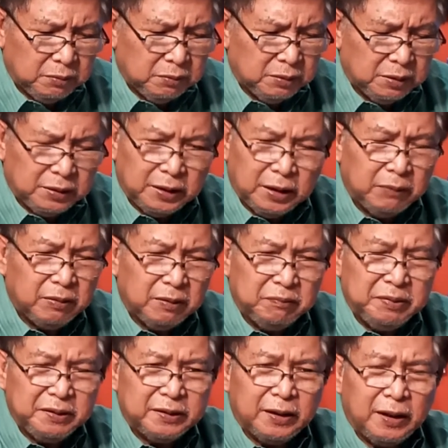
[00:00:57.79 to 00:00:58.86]
will never
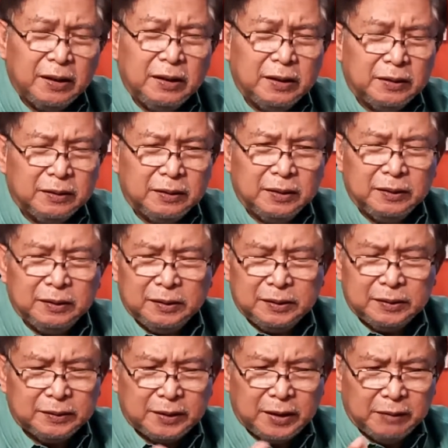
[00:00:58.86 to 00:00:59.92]
be silent in
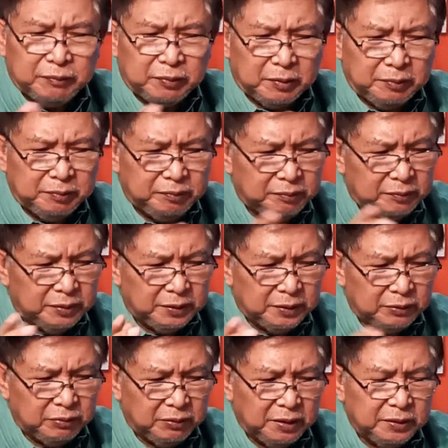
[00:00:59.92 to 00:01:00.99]
this type of
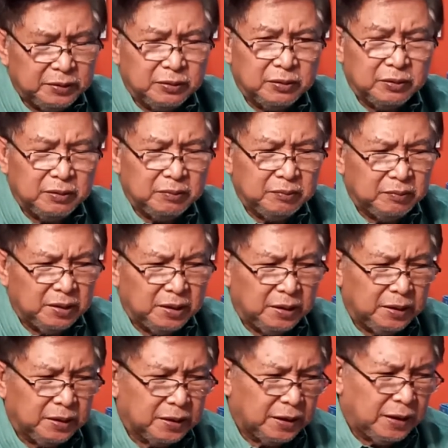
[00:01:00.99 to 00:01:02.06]
situation. Mga
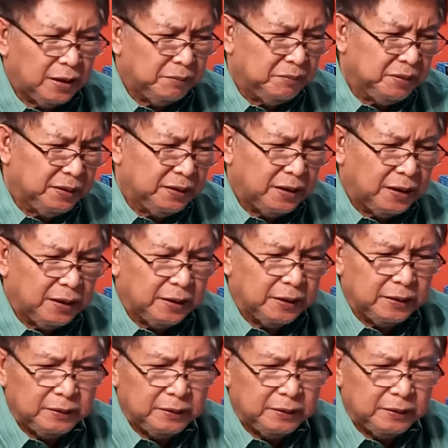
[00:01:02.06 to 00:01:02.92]
kalamidad,